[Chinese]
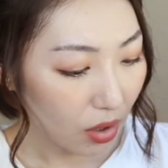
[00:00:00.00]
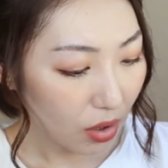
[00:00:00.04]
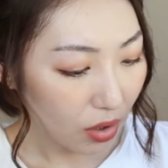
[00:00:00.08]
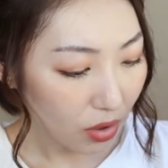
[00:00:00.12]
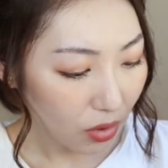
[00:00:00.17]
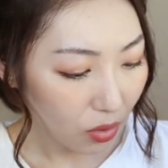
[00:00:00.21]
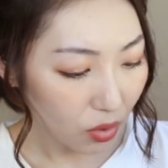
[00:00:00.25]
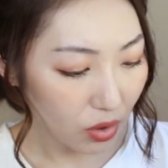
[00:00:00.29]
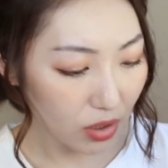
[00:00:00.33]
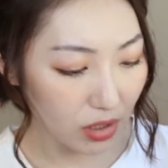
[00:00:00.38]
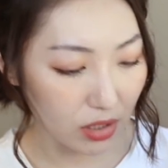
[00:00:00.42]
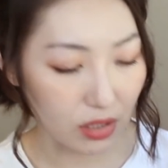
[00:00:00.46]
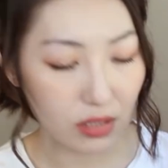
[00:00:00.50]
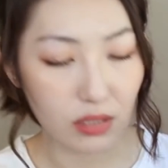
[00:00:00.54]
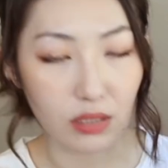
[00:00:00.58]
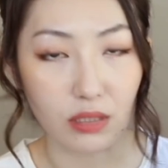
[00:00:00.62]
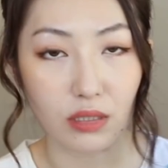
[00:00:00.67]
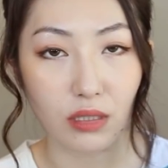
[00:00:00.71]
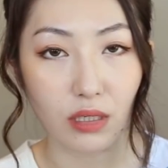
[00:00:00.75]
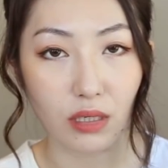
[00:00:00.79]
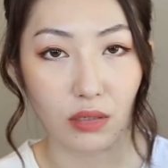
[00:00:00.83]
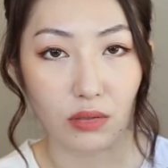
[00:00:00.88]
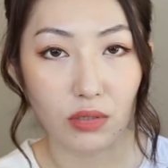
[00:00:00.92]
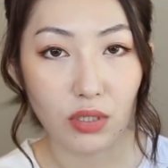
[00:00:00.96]
六十
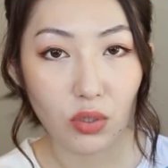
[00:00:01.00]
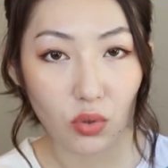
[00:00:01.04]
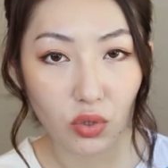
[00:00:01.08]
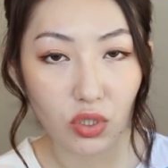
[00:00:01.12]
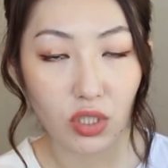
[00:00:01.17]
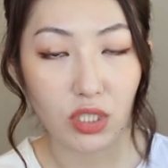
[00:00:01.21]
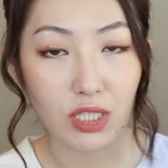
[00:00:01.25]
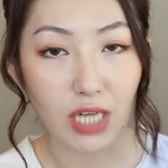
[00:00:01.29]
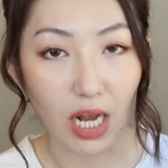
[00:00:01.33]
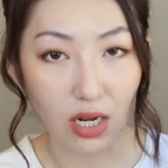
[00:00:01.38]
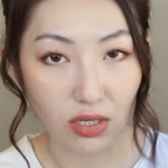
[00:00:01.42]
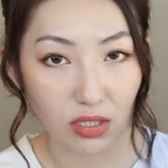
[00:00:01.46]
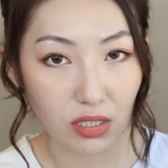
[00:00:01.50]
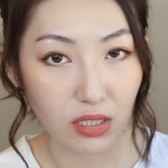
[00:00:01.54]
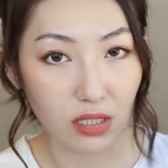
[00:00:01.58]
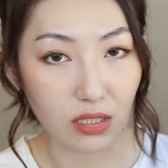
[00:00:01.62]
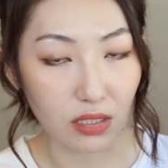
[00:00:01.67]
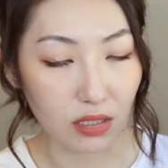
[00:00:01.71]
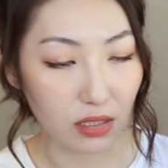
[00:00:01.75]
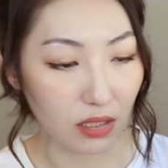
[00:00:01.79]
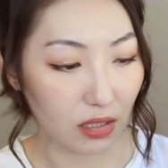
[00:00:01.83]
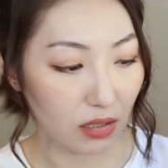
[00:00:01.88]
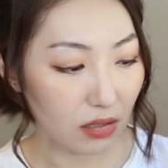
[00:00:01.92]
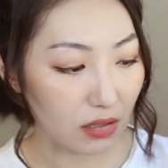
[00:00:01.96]
个六十张
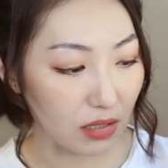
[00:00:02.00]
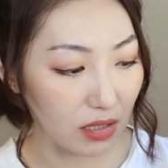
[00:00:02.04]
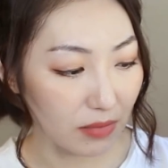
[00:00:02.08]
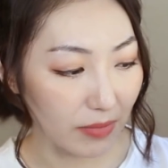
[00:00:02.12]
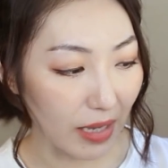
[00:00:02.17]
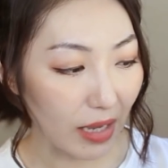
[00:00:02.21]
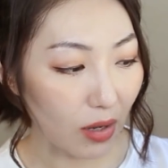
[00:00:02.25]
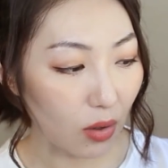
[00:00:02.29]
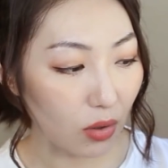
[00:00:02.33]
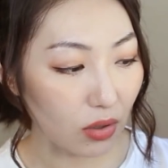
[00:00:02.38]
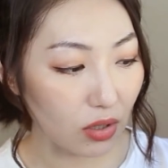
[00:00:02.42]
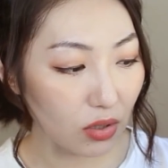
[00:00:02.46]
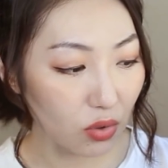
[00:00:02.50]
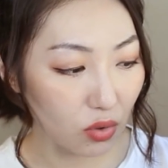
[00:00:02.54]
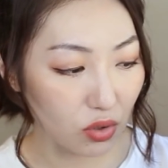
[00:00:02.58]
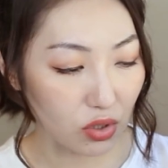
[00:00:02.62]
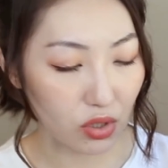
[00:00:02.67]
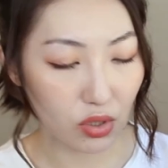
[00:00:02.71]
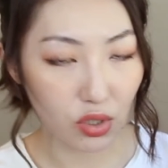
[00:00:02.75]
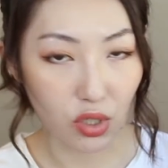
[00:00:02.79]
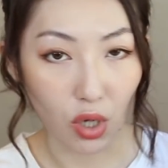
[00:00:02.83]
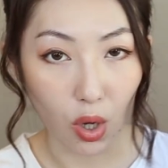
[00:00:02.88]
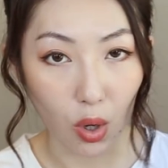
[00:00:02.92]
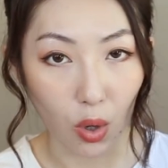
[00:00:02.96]
纸的，里面有六
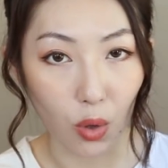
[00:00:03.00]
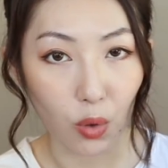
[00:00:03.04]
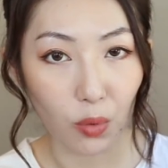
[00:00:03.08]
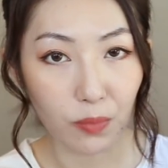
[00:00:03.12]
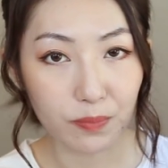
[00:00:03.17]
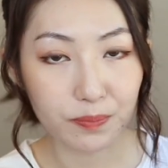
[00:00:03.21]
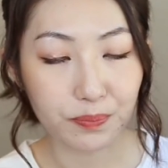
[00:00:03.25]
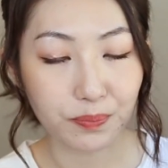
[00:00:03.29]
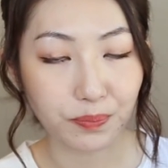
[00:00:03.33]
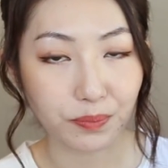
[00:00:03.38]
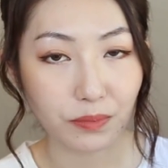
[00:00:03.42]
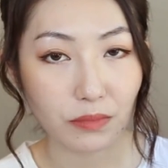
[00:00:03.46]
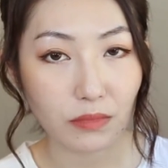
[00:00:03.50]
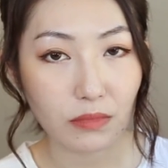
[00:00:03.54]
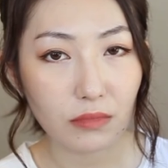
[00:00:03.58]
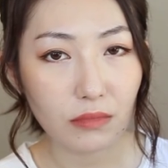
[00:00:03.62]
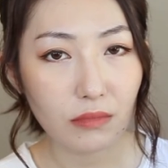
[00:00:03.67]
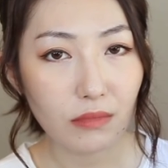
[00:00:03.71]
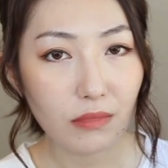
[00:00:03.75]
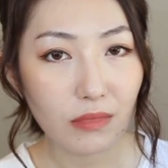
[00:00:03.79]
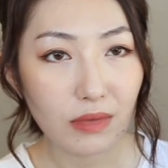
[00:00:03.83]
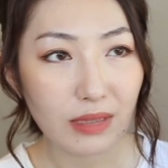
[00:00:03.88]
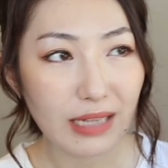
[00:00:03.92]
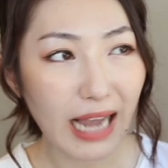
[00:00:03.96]
十抽。
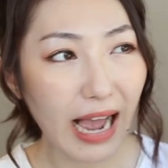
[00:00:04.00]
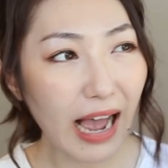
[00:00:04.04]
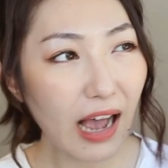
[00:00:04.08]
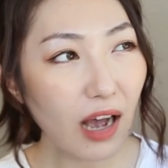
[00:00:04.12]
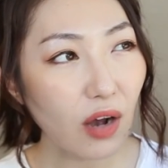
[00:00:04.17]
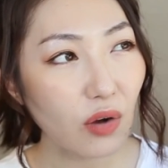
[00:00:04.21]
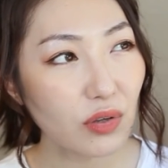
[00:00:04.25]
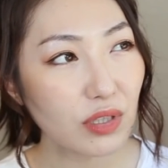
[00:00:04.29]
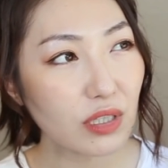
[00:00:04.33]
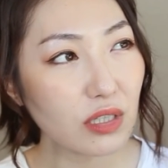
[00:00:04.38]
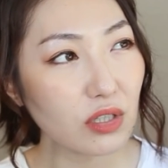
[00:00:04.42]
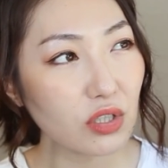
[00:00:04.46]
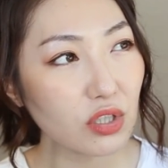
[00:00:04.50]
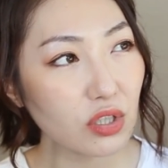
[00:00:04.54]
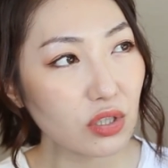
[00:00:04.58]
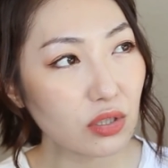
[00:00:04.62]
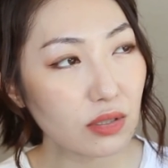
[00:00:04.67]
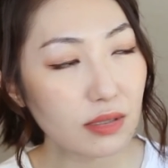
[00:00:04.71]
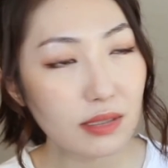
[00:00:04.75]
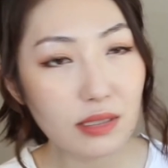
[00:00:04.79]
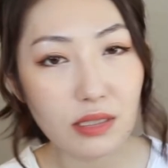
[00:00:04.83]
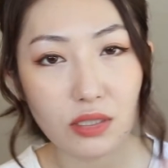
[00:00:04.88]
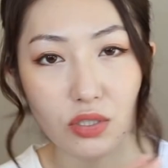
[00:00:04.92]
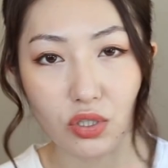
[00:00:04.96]
那还有一个
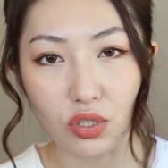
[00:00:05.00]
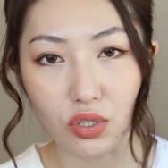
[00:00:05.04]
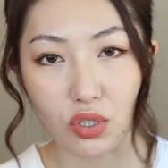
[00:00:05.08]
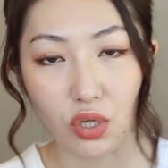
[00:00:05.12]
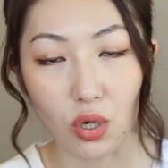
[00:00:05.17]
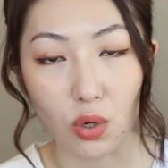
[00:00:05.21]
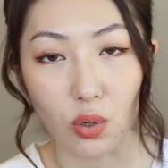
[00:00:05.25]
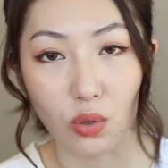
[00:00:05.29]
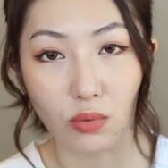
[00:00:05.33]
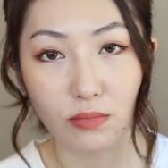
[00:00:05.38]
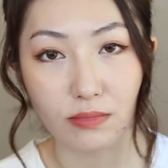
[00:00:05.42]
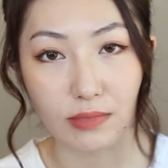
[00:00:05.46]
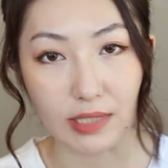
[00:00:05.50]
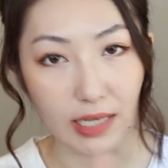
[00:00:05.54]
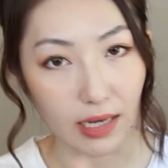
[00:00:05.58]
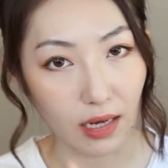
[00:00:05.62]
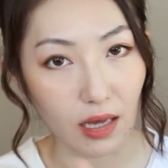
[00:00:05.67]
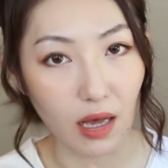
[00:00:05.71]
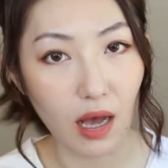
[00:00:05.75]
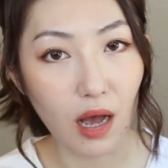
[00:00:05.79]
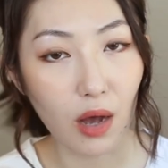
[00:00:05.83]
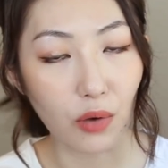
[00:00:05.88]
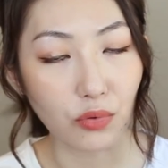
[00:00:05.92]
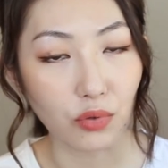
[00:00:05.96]
是四十抽也
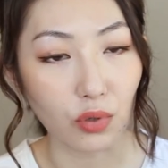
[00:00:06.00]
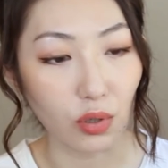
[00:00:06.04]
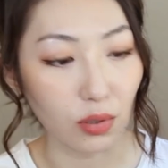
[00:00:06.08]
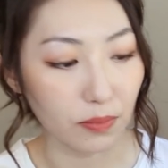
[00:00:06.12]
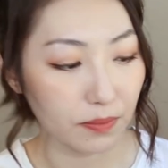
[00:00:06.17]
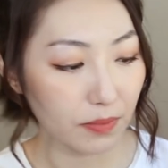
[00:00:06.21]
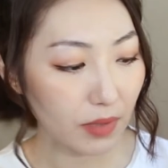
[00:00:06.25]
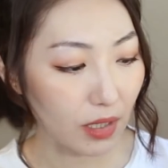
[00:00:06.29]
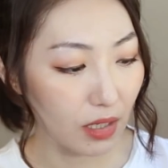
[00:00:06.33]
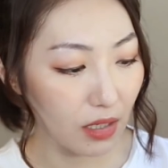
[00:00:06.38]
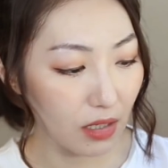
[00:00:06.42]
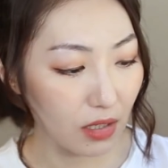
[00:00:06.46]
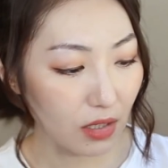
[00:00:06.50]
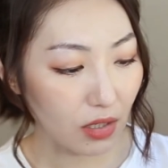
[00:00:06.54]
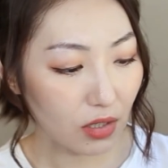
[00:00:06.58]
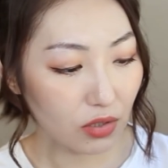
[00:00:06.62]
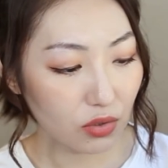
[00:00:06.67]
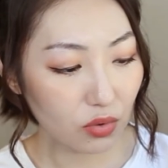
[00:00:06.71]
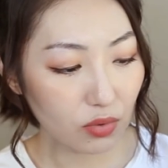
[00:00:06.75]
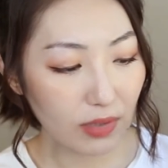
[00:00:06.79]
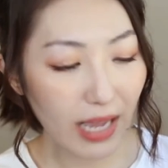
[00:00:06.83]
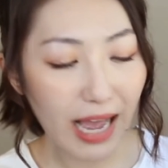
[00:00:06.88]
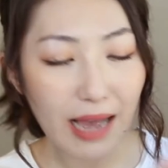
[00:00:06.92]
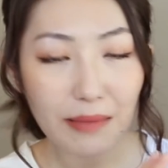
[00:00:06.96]
很好用，
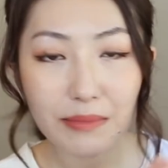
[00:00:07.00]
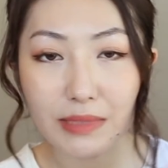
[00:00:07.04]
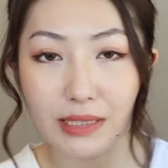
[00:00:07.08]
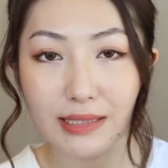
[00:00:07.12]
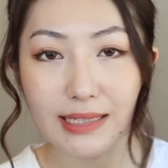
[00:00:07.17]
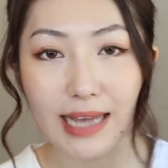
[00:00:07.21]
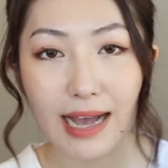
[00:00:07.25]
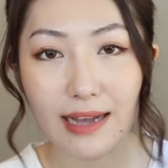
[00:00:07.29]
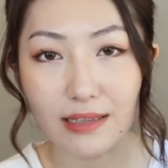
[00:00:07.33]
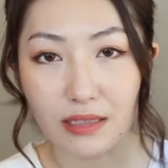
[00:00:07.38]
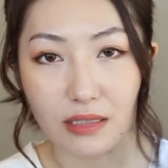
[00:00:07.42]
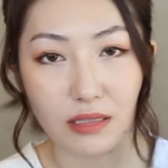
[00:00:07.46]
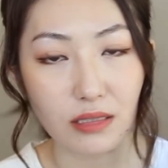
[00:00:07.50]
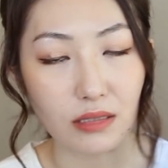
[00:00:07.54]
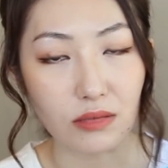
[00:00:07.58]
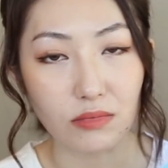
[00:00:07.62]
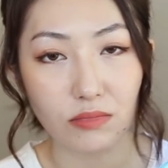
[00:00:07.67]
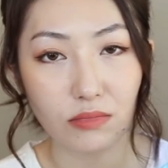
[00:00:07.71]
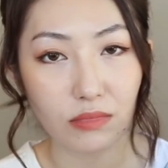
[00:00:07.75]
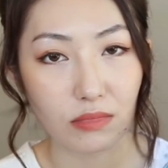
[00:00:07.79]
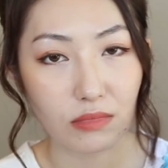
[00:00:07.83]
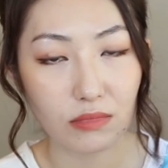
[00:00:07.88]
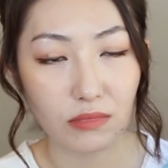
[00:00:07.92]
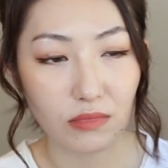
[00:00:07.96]
就他们家的
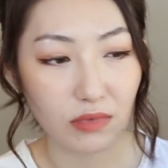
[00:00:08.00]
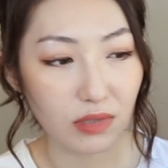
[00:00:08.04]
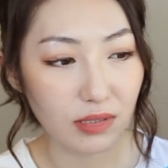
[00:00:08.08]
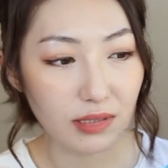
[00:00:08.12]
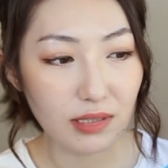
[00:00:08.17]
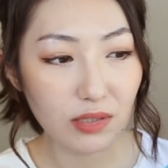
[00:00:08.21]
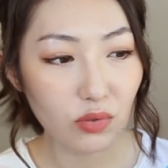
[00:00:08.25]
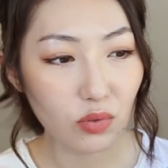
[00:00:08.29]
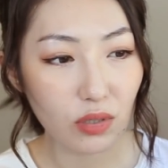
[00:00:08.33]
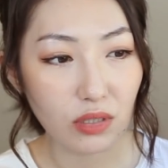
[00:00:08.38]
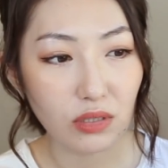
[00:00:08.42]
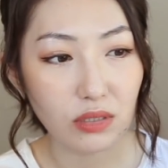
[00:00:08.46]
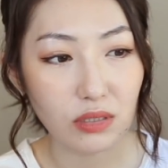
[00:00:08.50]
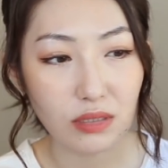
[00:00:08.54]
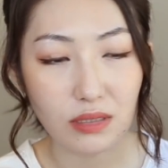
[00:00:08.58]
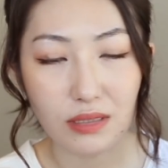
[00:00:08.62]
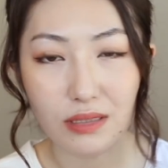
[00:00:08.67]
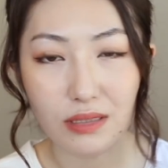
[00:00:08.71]
卸妆湿